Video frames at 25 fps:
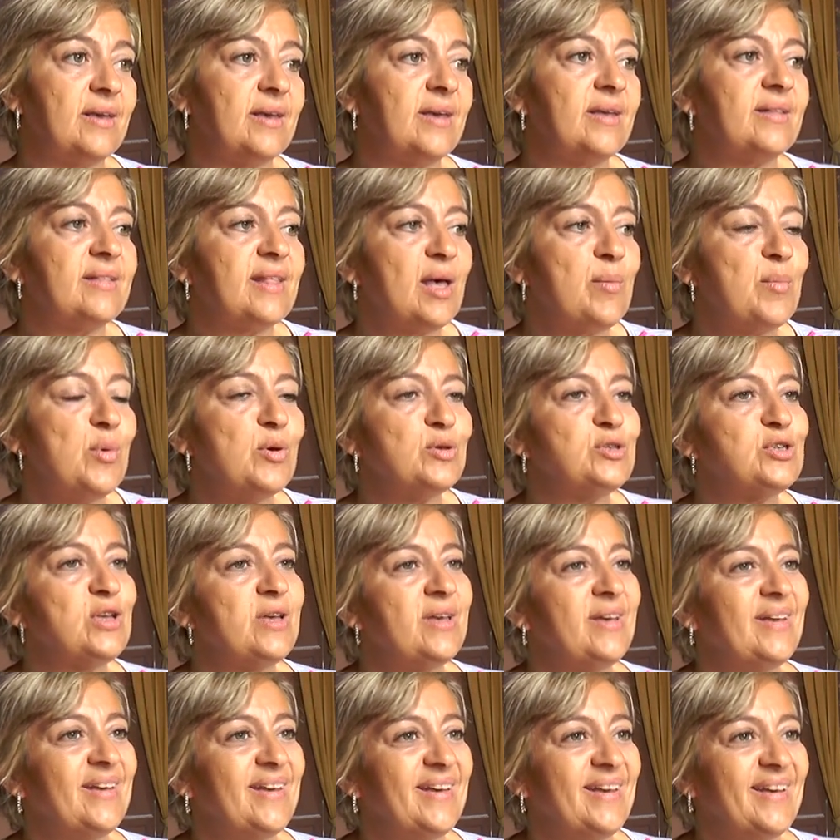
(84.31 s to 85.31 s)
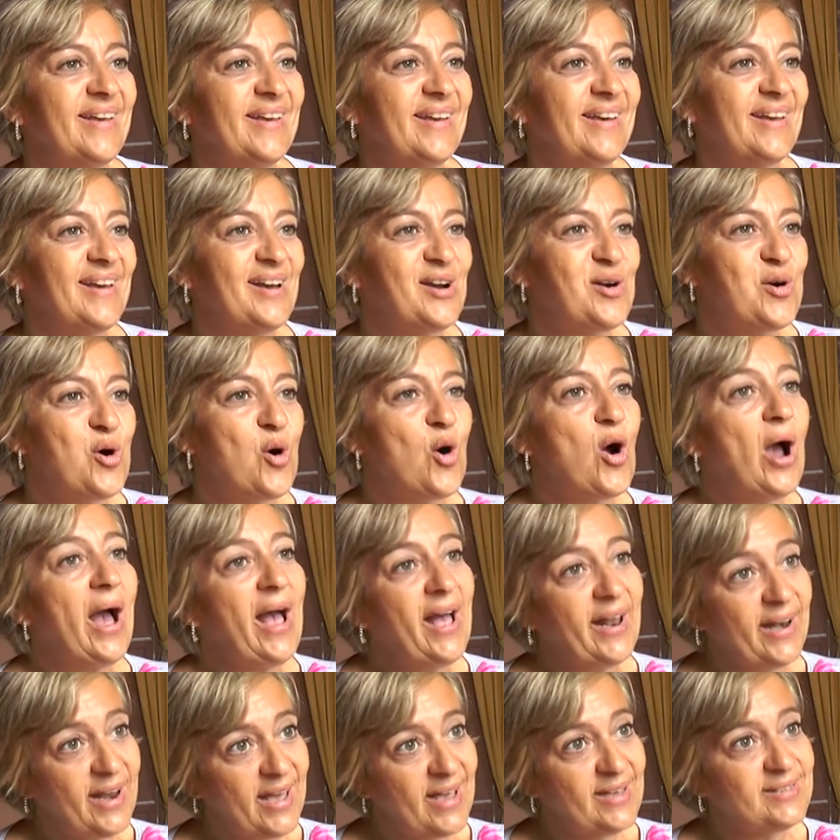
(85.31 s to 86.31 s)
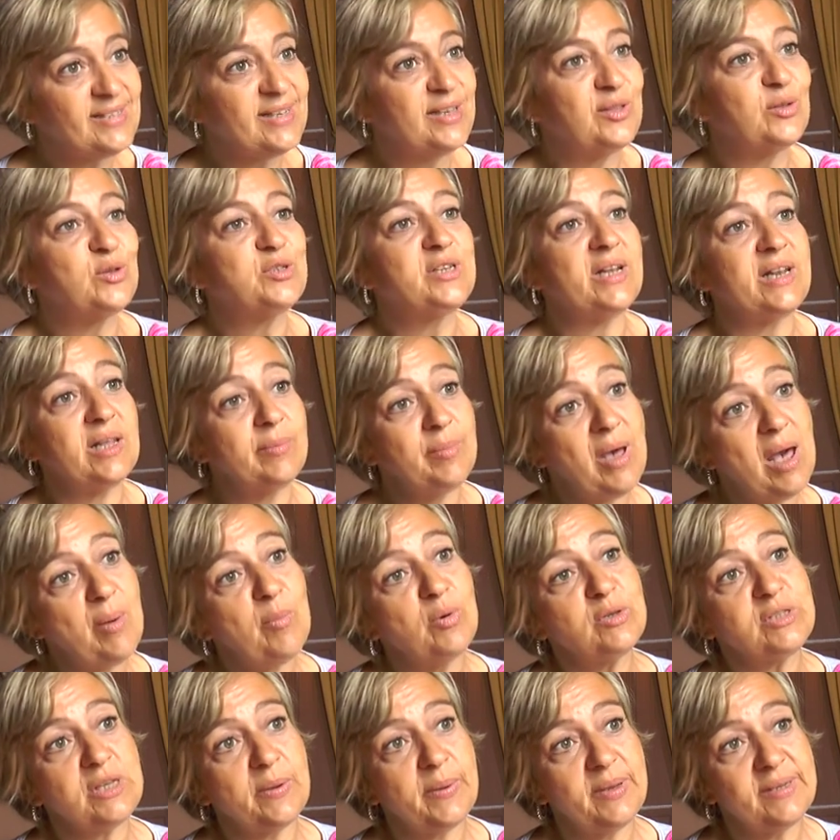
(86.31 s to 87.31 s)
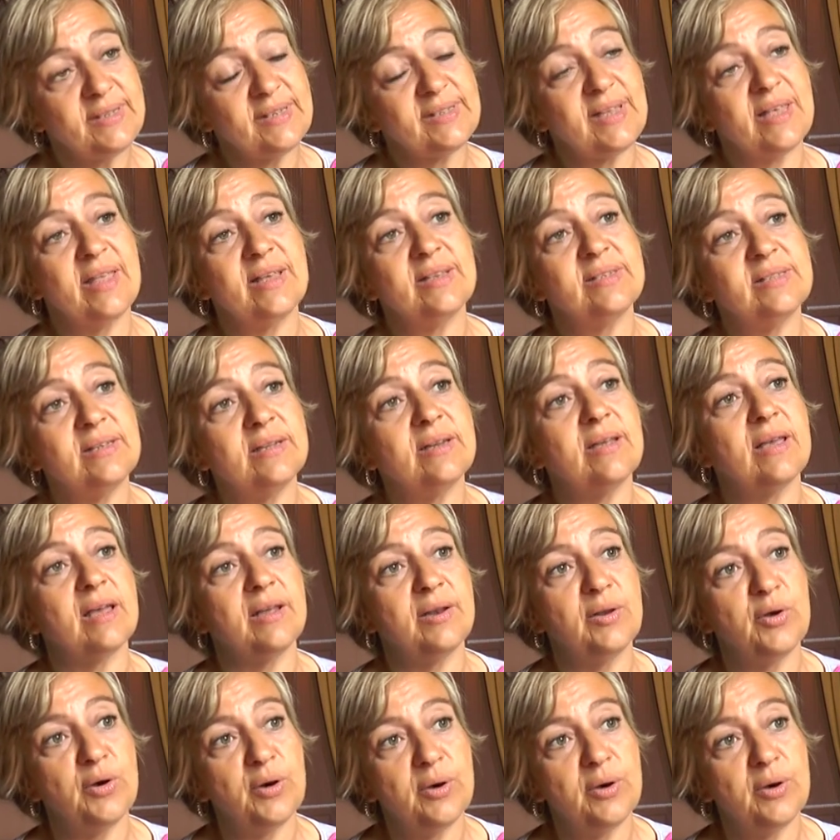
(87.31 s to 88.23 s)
La autora del proyecto, Mariana San Martín, brindó detalles.